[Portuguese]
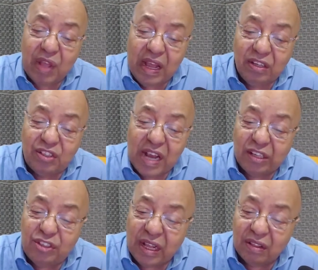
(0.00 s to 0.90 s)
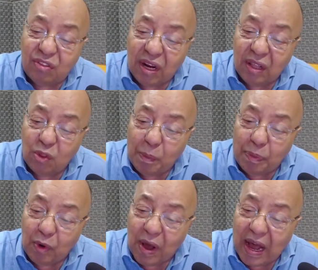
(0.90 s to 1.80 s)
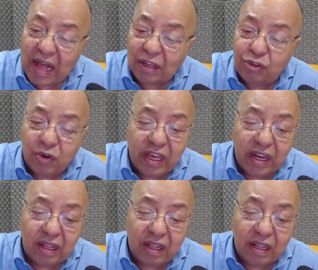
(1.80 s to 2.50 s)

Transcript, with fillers: Tem gente entrando pro rádio